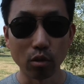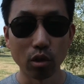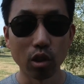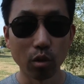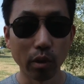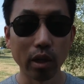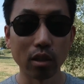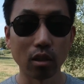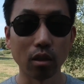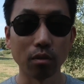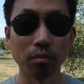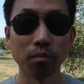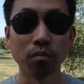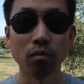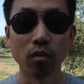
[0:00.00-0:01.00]
就意味着
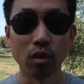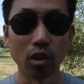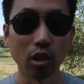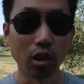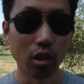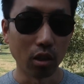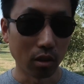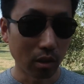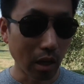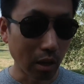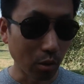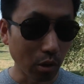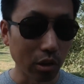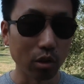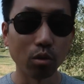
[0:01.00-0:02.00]
你在
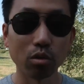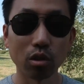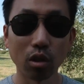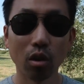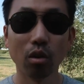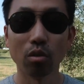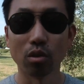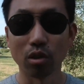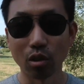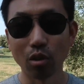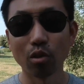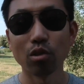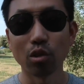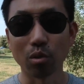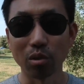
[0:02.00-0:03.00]
退休之后只
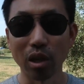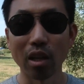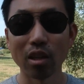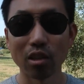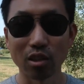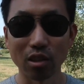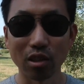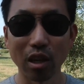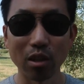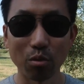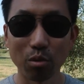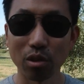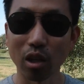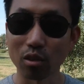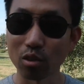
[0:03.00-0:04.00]
有九年的时间
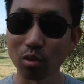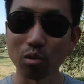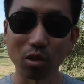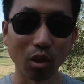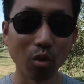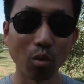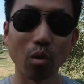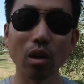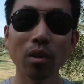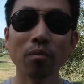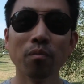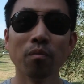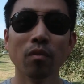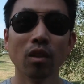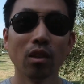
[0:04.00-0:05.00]
去享受生活。
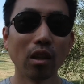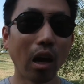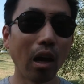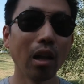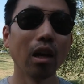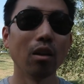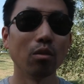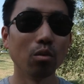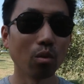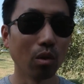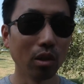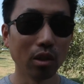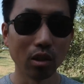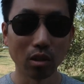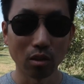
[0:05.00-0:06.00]
当然了，如
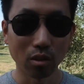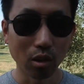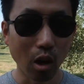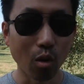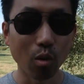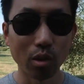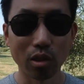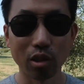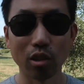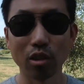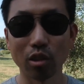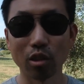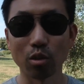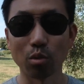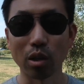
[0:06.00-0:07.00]
果你超过七十
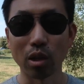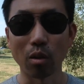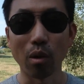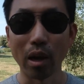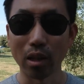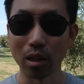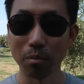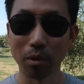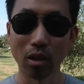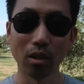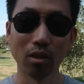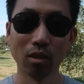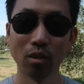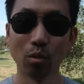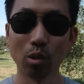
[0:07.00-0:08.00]
四岁的话，那么
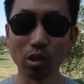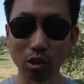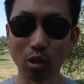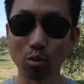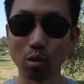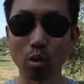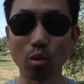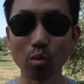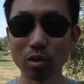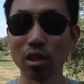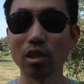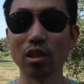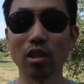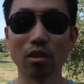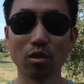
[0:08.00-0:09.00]
我只能说恭
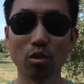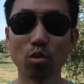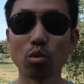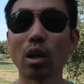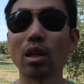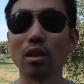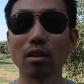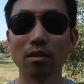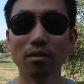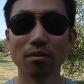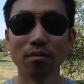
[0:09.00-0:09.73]
喜你赚了。